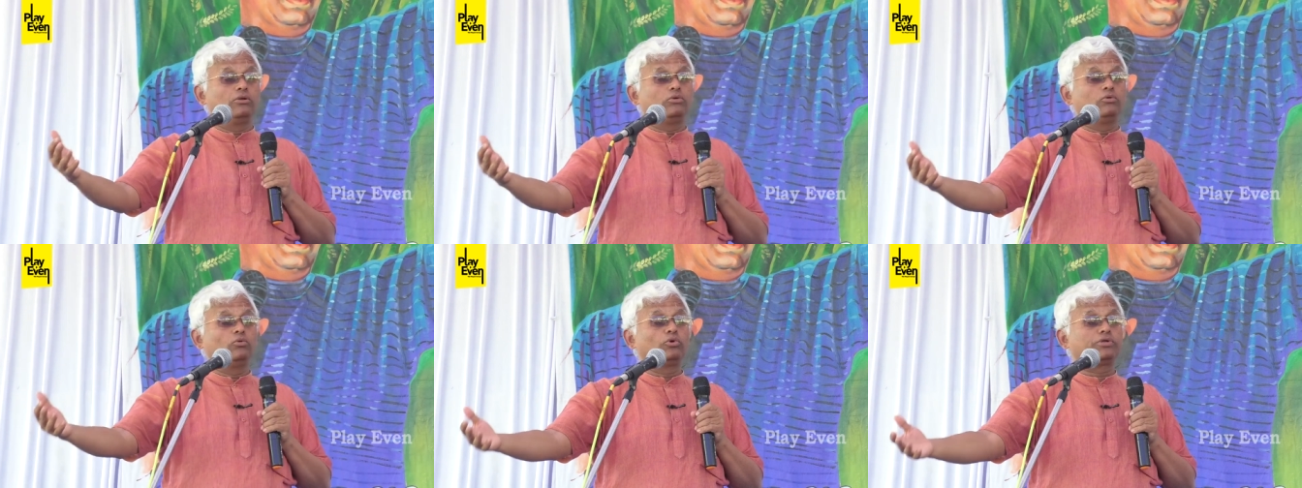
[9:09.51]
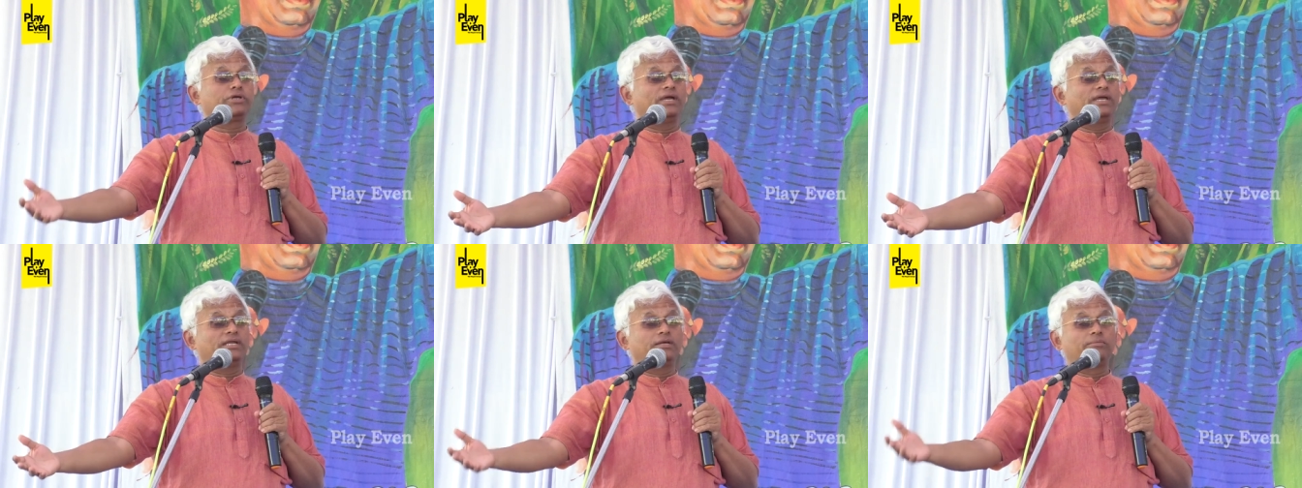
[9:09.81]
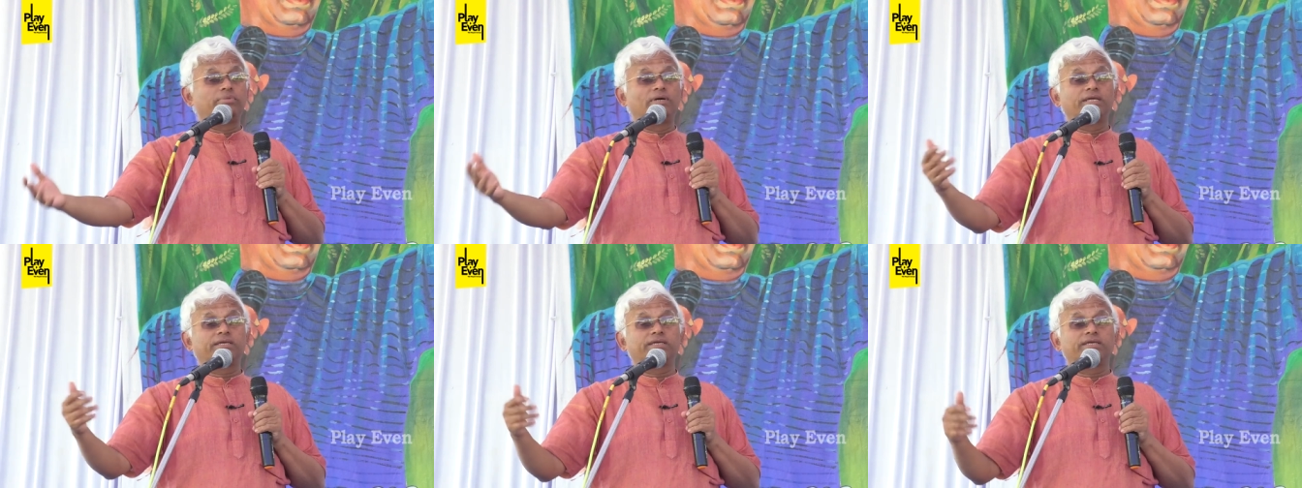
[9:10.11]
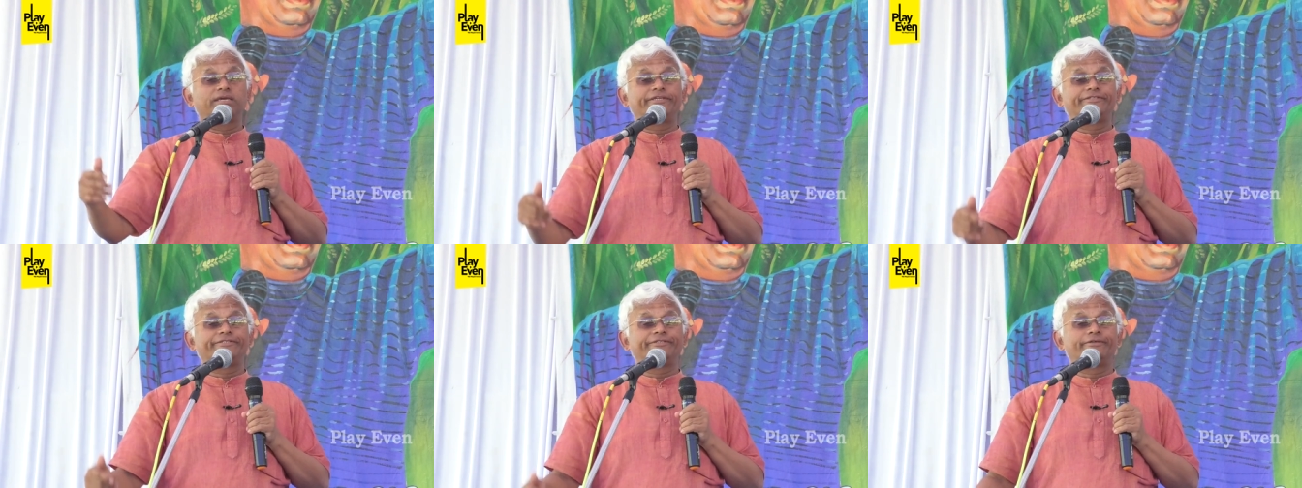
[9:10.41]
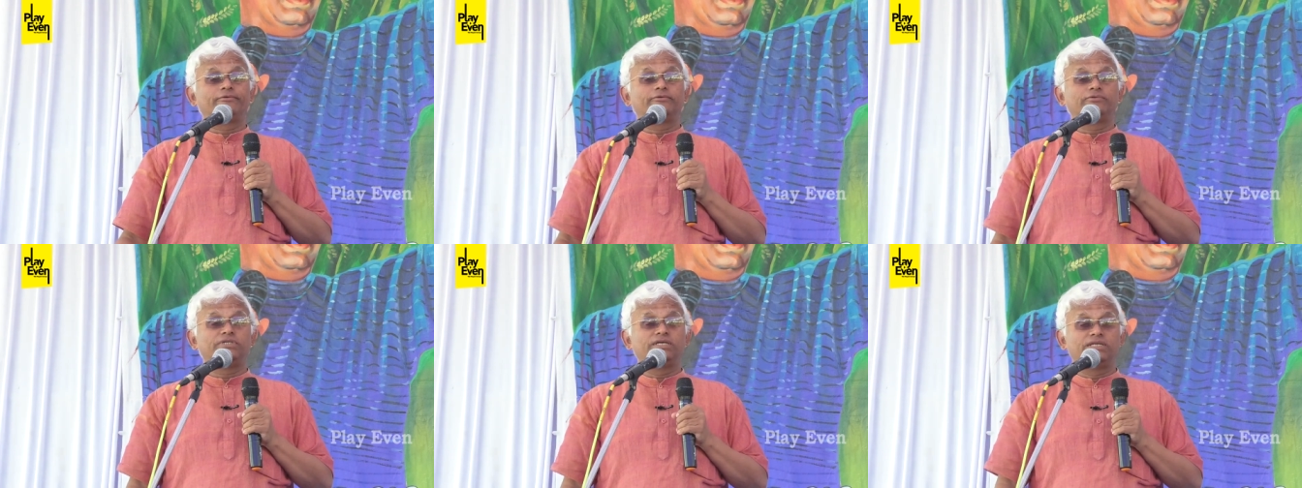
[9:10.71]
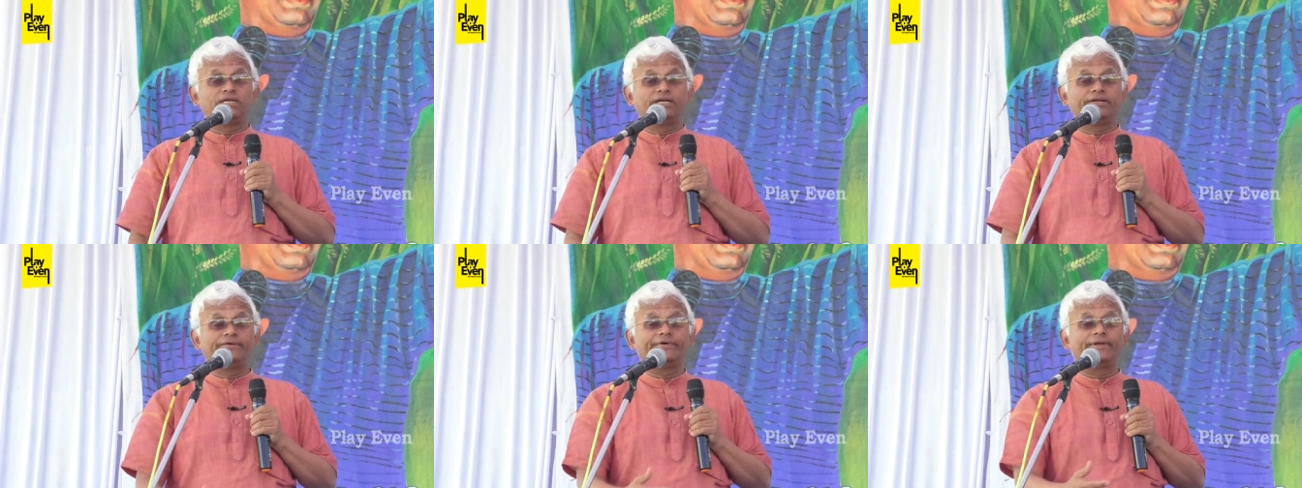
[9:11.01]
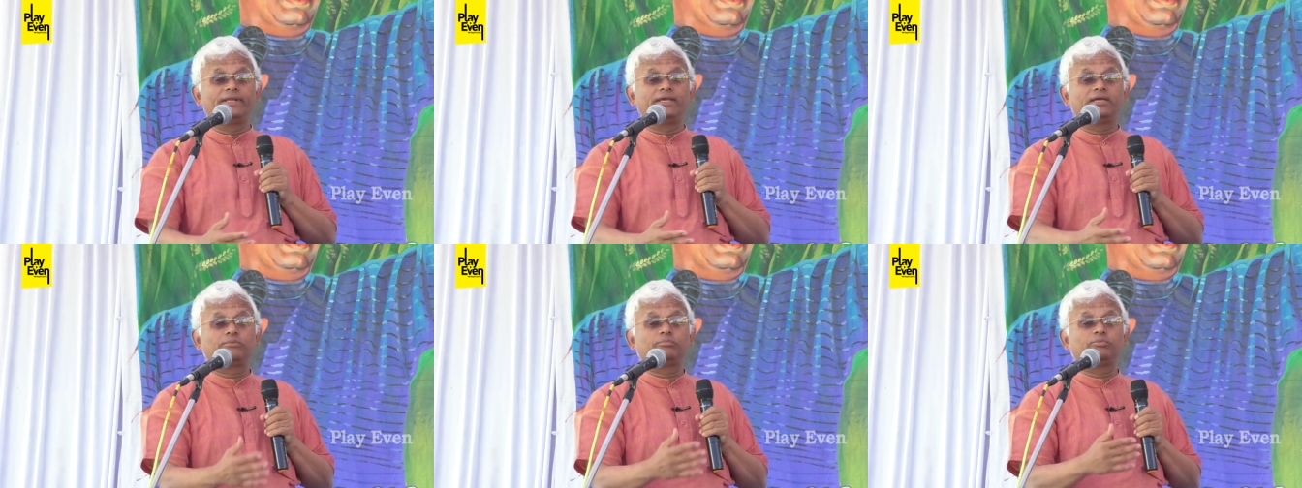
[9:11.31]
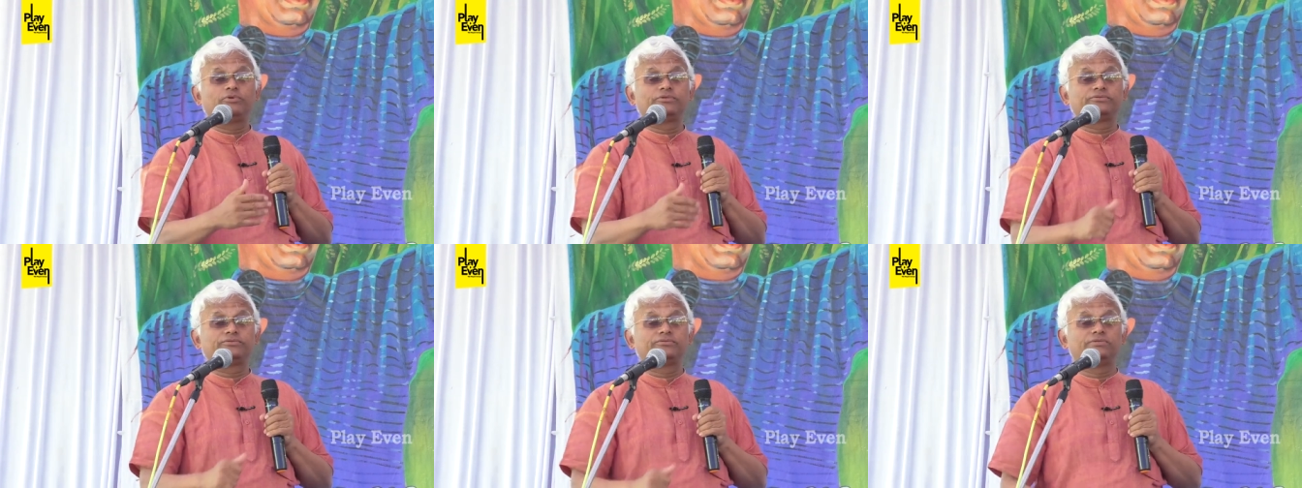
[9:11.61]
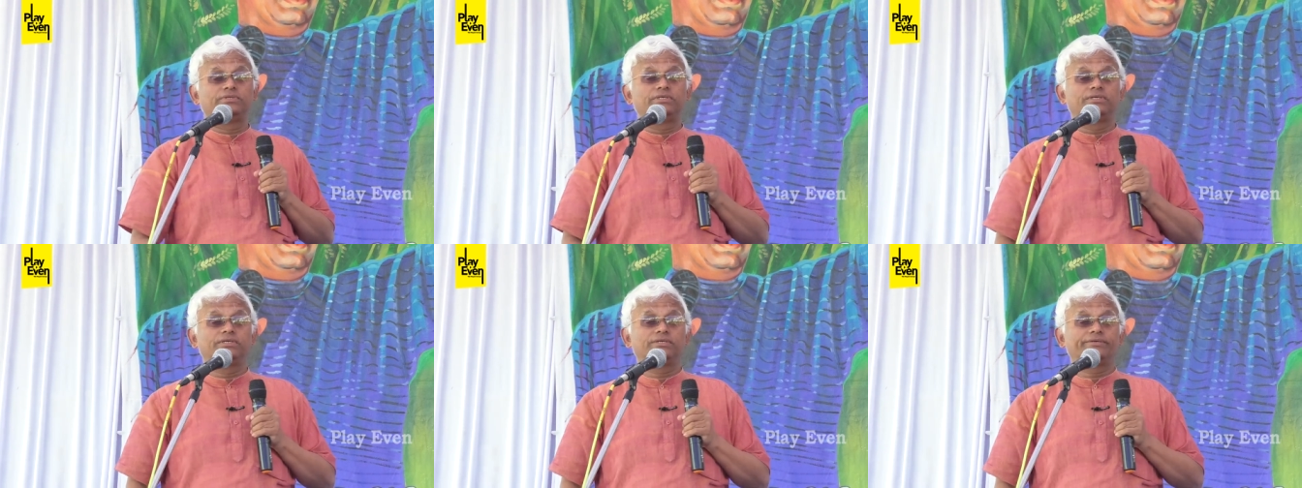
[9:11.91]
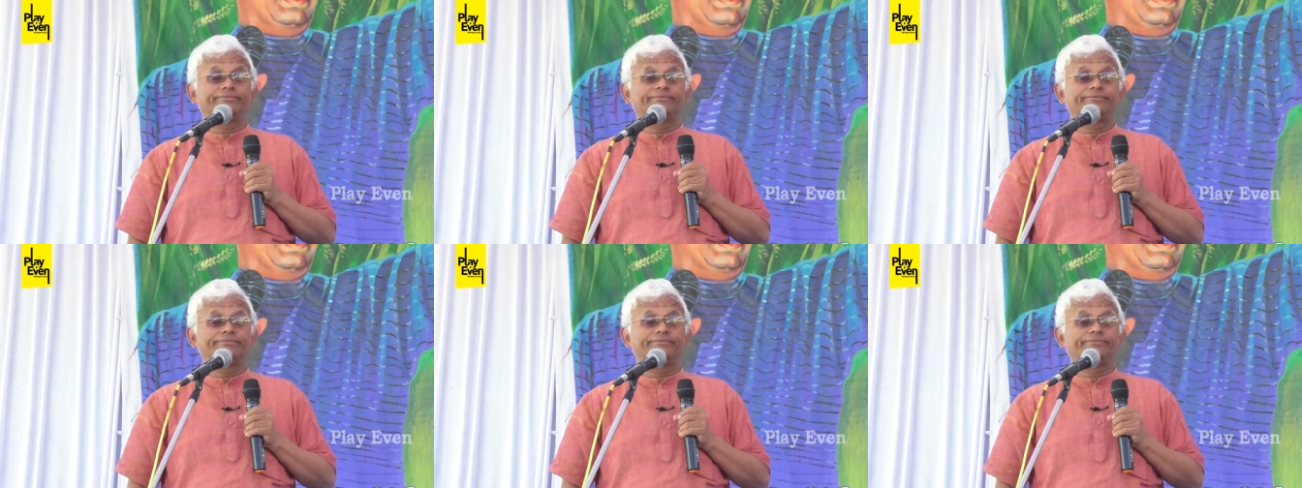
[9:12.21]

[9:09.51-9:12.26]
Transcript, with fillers: నూట ఎనభై కేజీలు ఉంది నడవలేకపోతుంది